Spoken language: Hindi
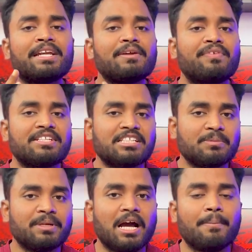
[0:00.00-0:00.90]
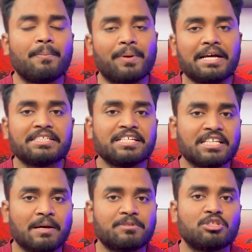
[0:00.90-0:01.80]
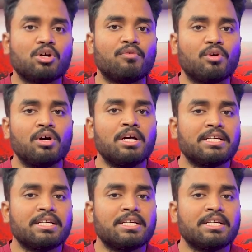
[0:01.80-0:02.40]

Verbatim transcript: डिफरेंसेस भी यहाँ पे प्राइस के हिसाब से जो है वो